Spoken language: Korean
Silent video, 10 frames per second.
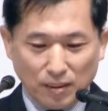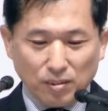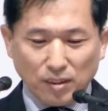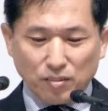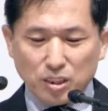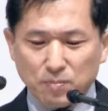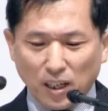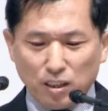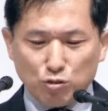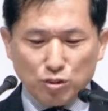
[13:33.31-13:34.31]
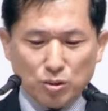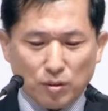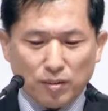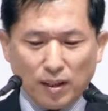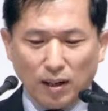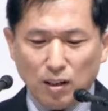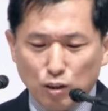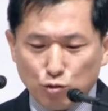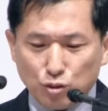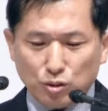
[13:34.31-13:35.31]
예수님께서 십자가에 죽으시고 세상
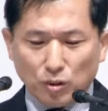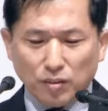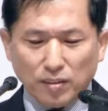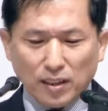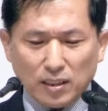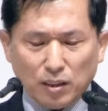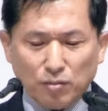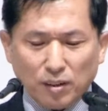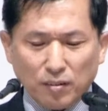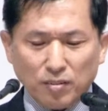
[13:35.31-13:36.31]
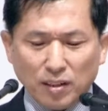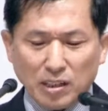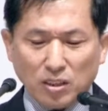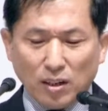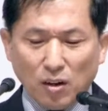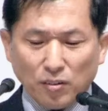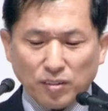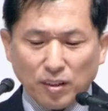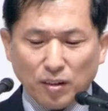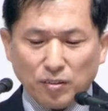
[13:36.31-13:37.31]
죽으시고 세상 예수님께서 세상을 떠난
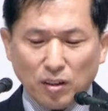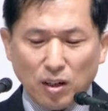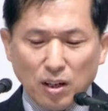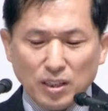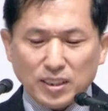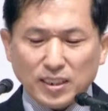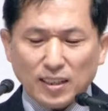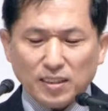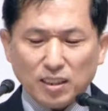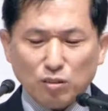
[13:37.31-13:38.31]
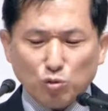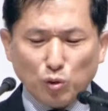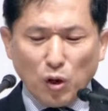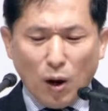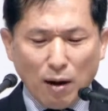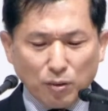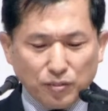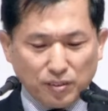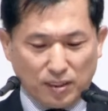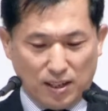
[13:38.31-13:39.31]
것에 대해서 제자들이
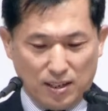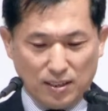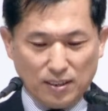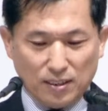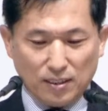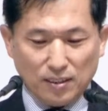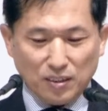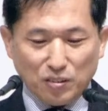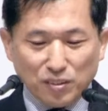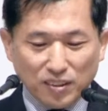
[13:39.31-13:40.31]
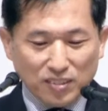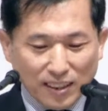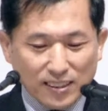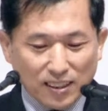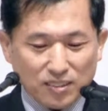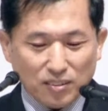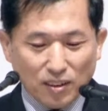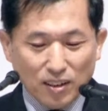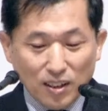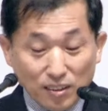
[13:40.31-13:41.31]
두려워하고 있을 때 예수님께서
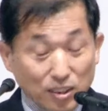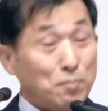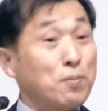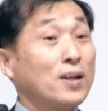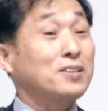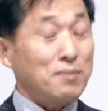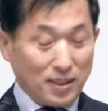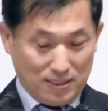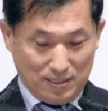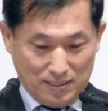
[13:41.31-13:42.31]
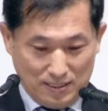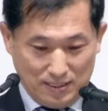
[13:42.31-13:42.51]
나타나셔서 슬퍼하지 마라.